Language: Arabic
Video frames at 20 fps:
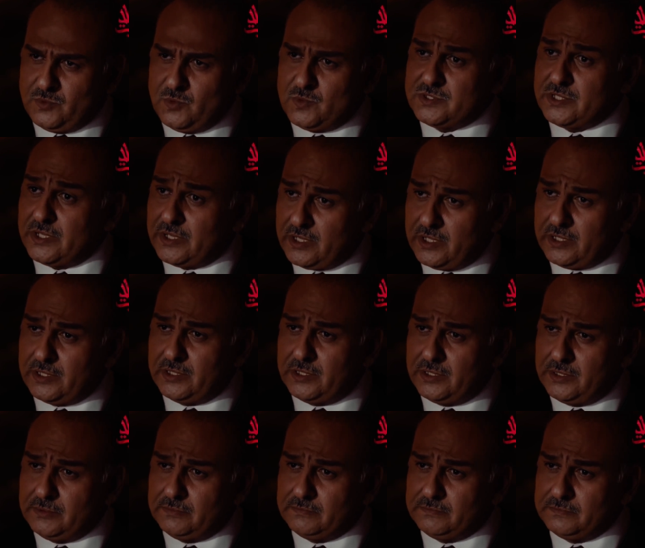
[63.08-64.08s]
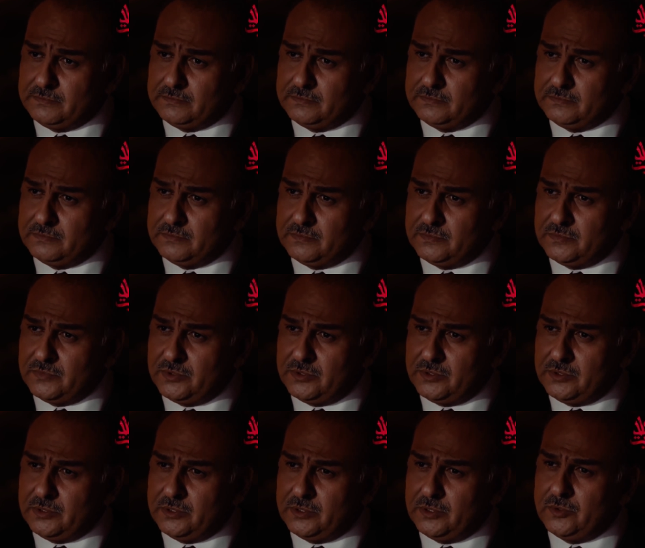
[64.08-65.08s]
وصار رأيي
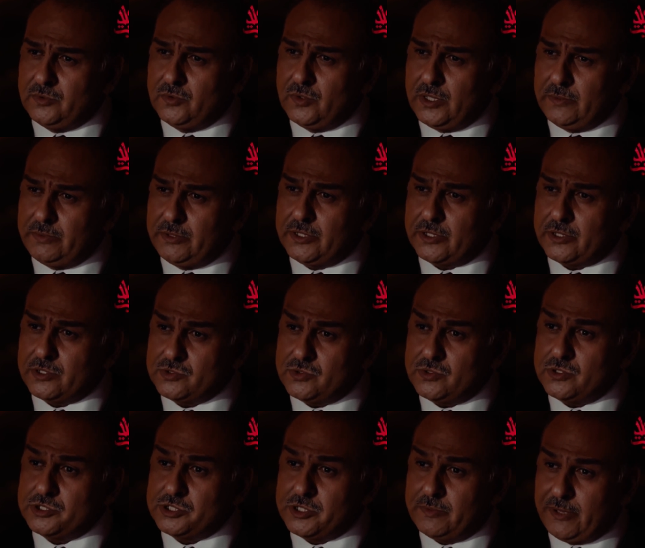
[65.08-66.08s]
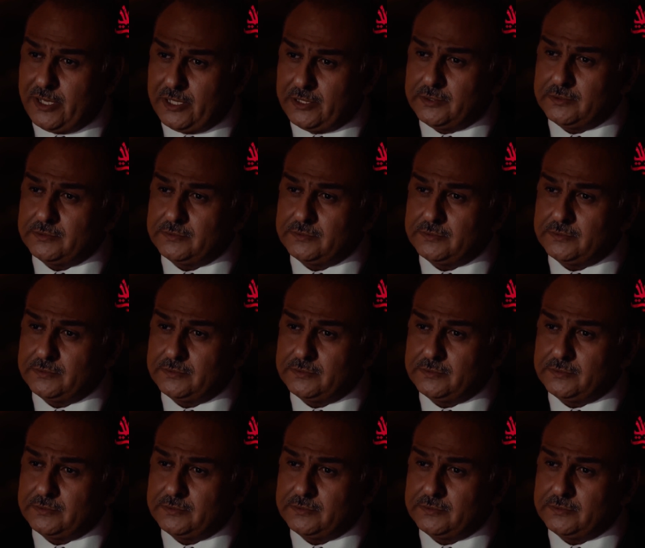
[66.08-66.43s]
إنه أبي رجل جبان